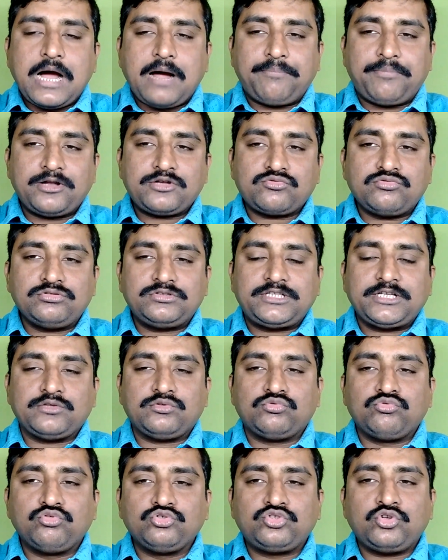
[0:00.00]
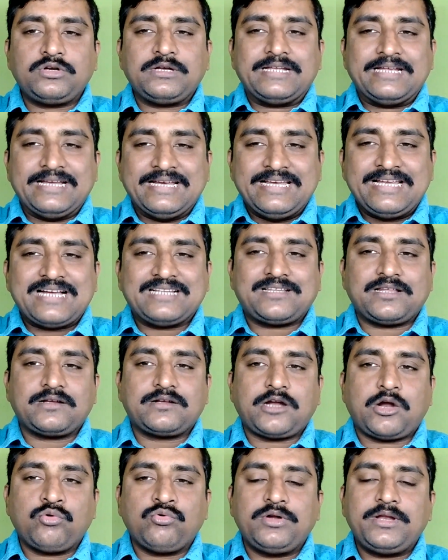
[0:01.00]
আপনার স্কুল থেকে দুজন এনি আদার
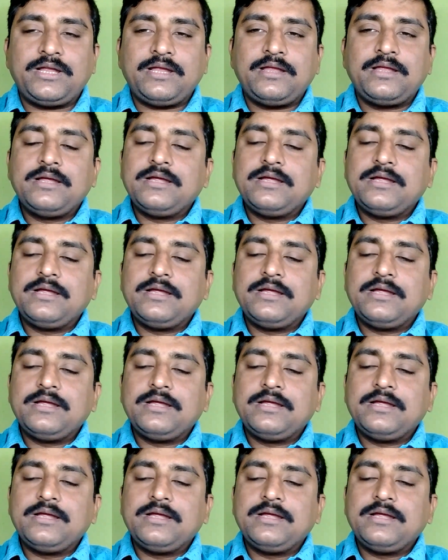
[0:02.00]
গ্রাউন্ডে